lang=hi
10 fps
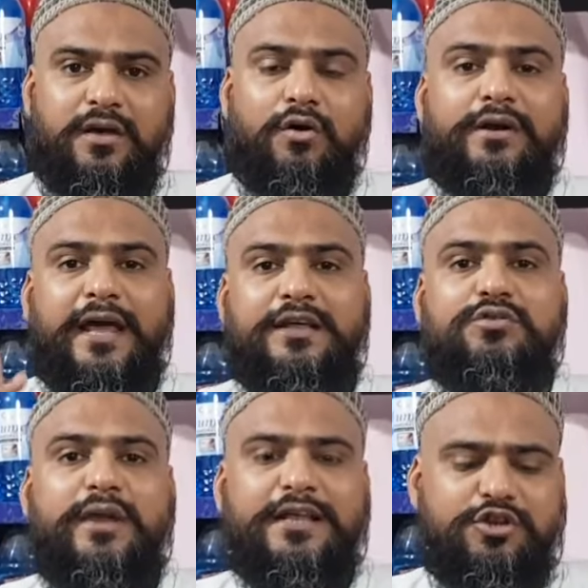और नहीं
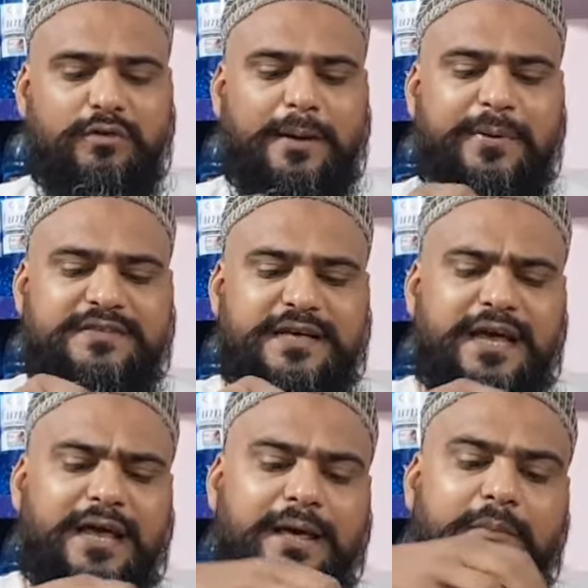धुले तो वापस
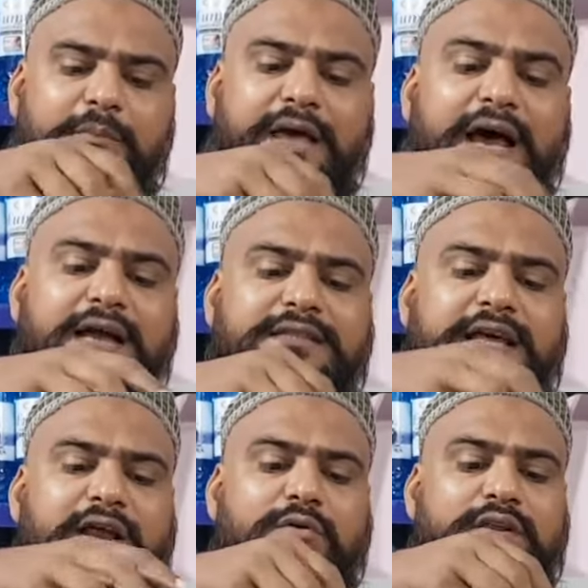है मैार
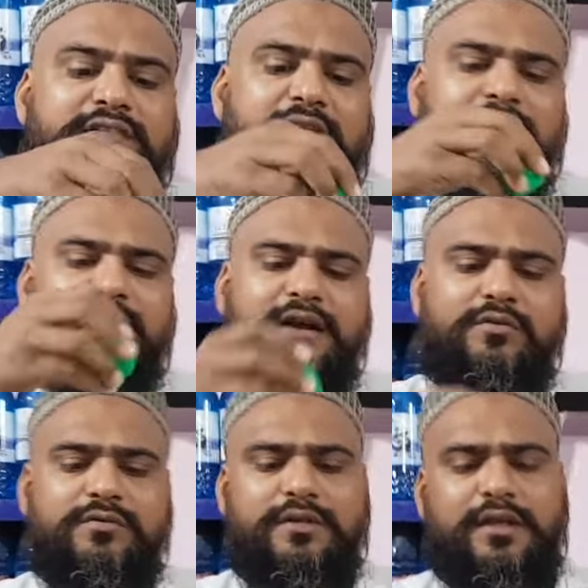दे रहा हूँ रिजल्ट दे रहा
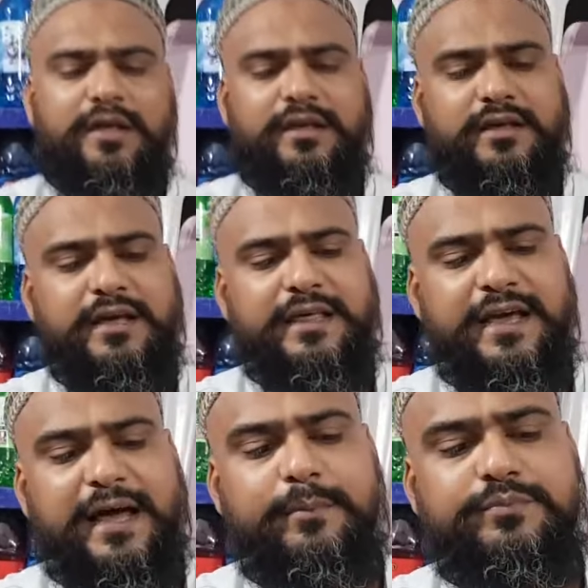हूँ ये
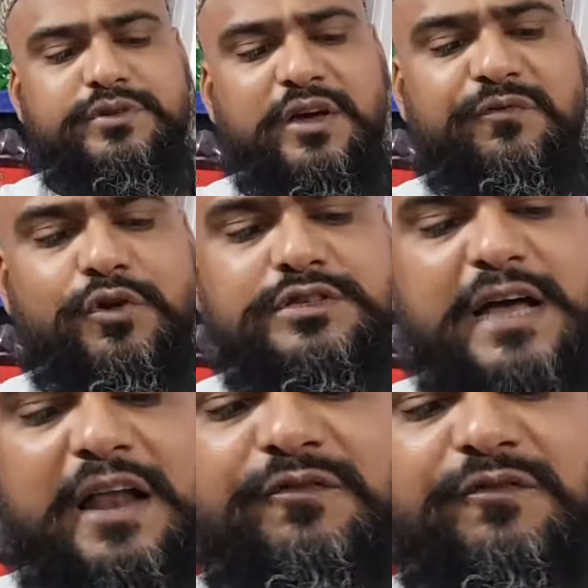देखें आप ये फुल जेल